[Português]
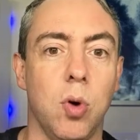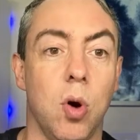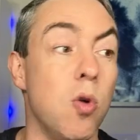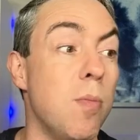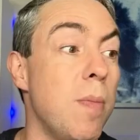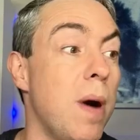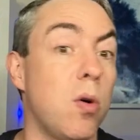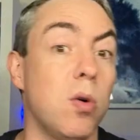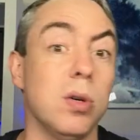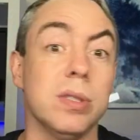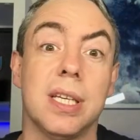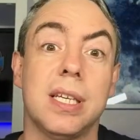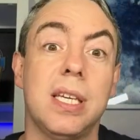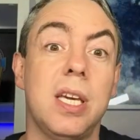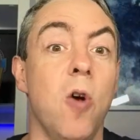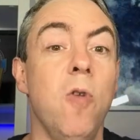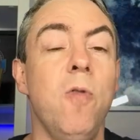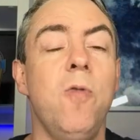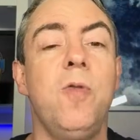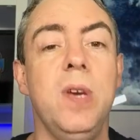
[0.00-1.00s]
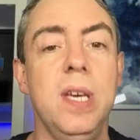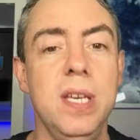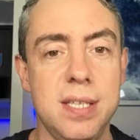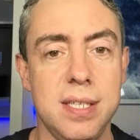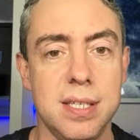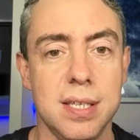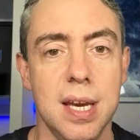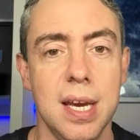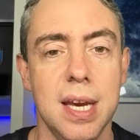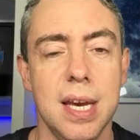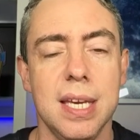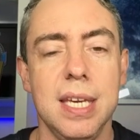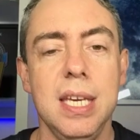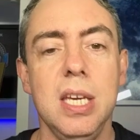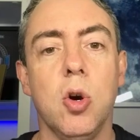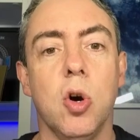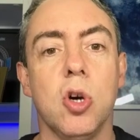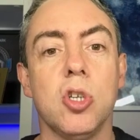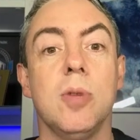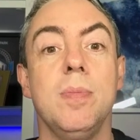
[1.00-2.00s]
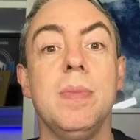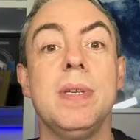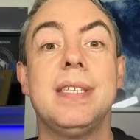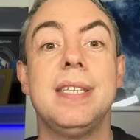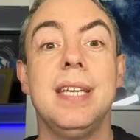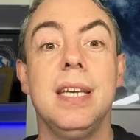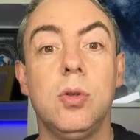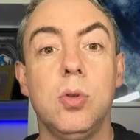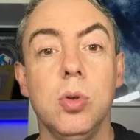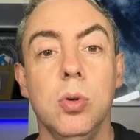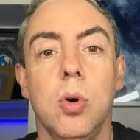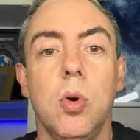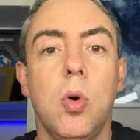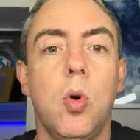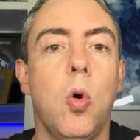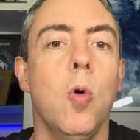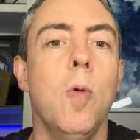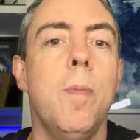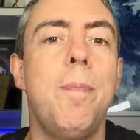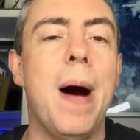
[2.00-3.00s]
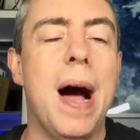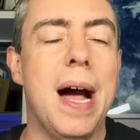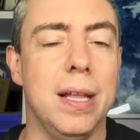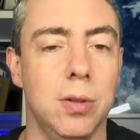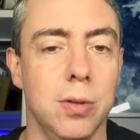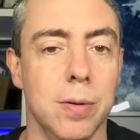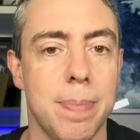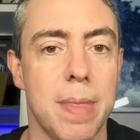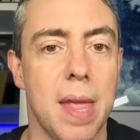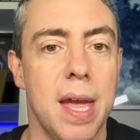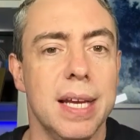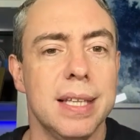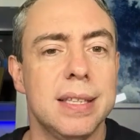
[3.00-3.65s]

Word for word: alguma coisa que eu fiz e hoje eu me sinto culpado.